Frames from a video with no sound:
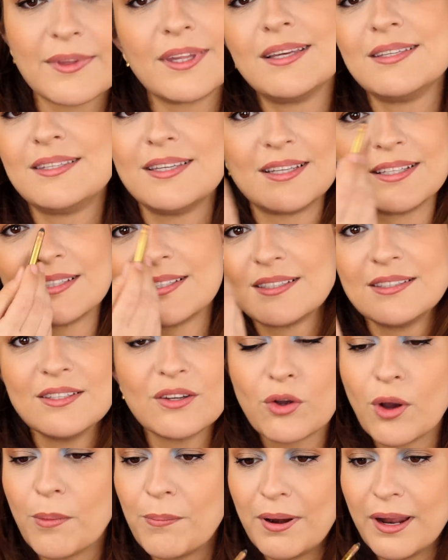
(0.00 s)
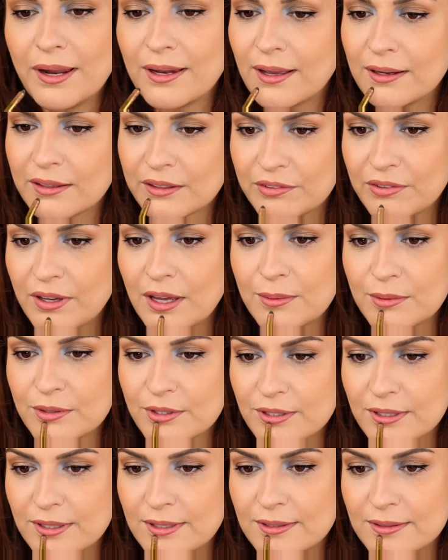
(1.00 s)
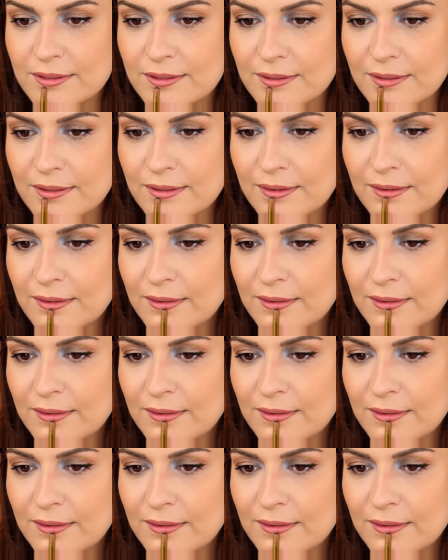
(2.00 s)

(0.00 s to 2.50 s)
Ihr seht, das ist eine komplett andere Farbe, scheiße.